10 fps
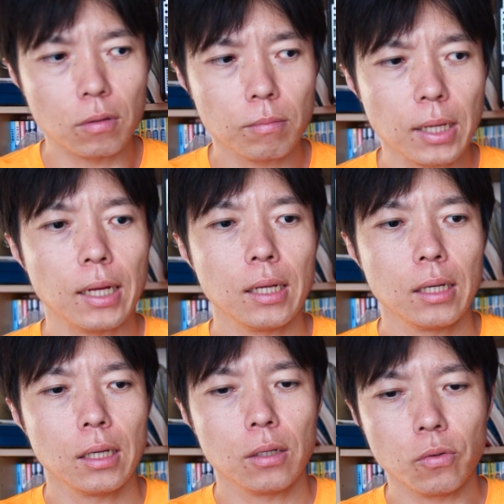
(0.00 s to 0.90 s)
まあ
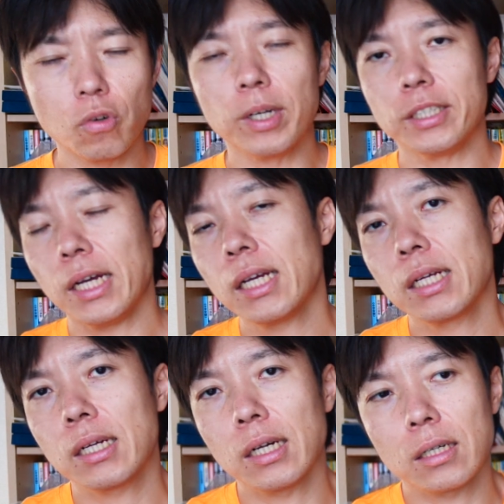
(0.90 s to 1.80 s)
ノーマルな
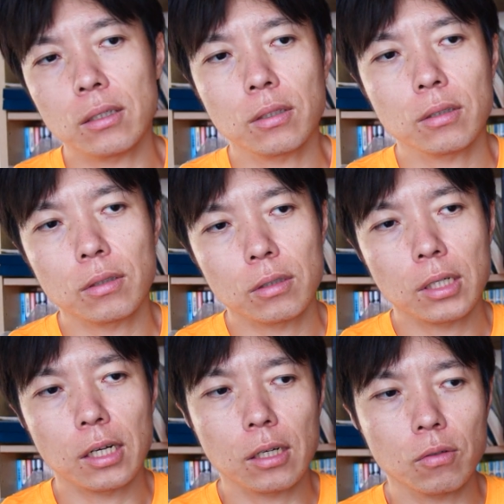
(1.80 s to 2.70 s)
感覚
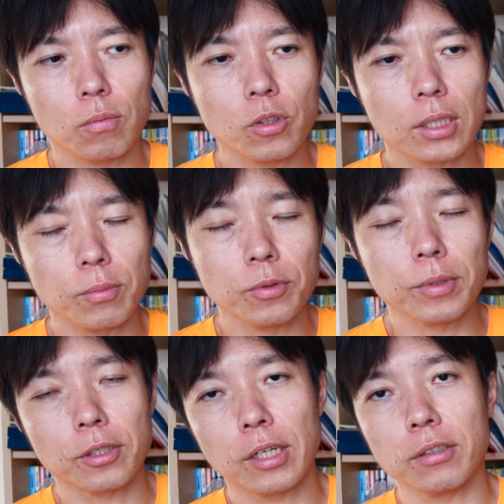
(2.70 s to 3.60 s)
感覚を持った分
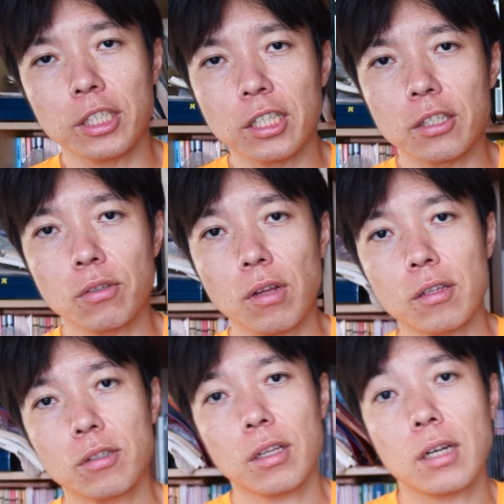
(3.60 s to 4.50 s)
別のある人間に
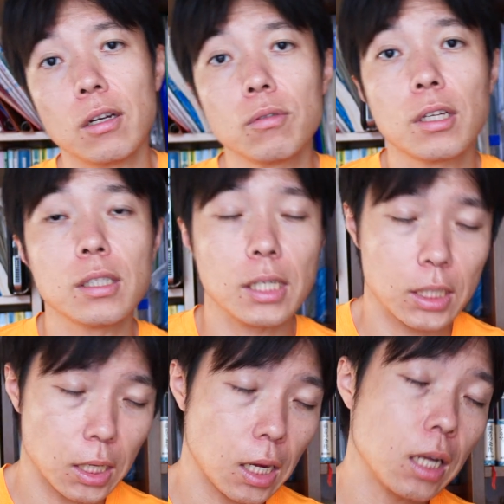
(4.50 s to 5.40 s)
育てて可能性は全
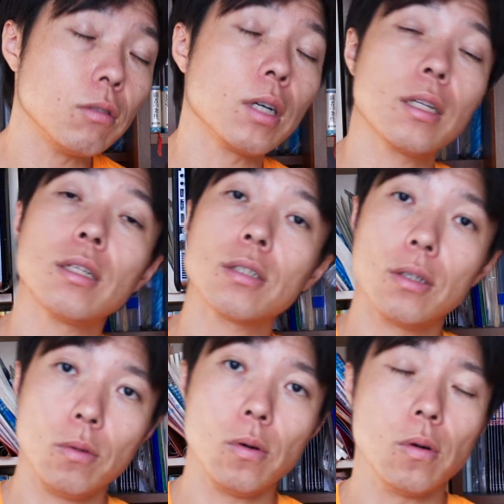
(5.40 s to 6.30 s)
然あるわけです
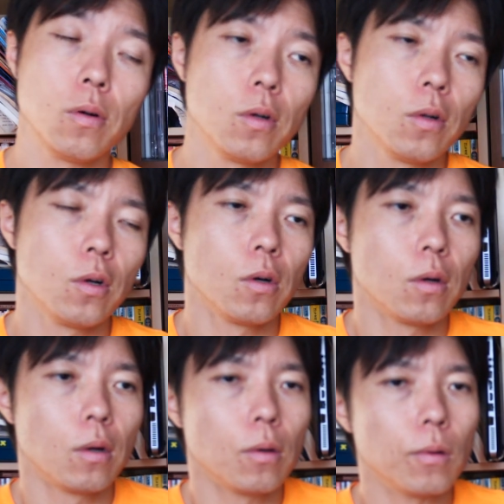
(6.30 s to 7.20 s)
けど
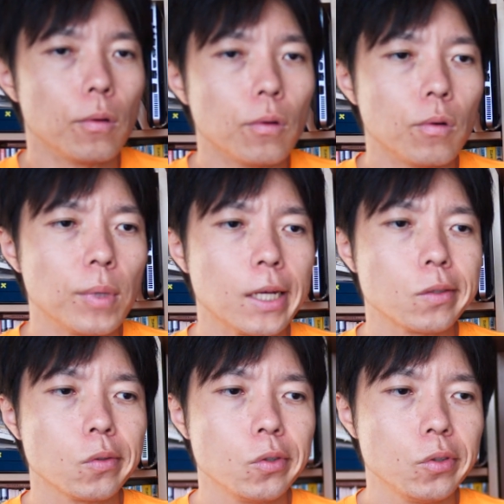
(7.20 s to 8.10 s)
まあ
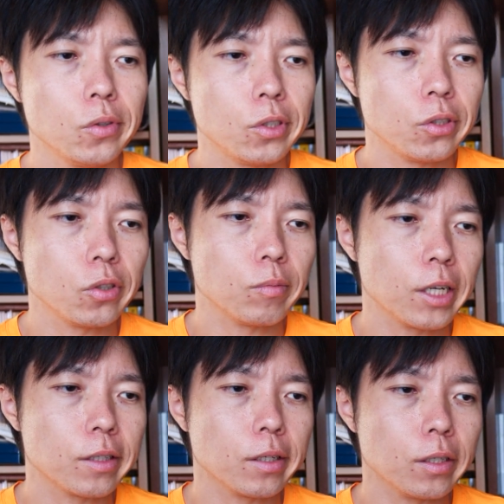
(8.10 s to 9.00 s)
そういう事情も
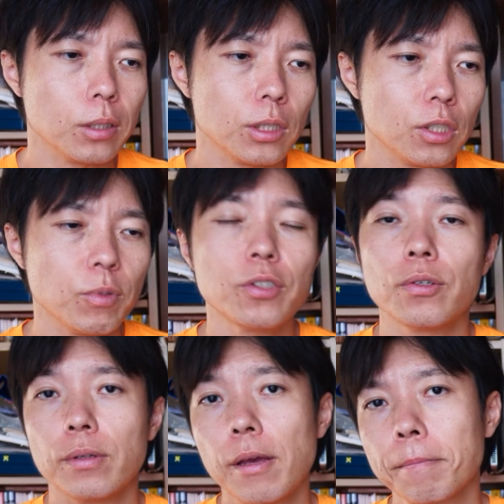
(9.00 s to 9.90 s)
あったりしますよね。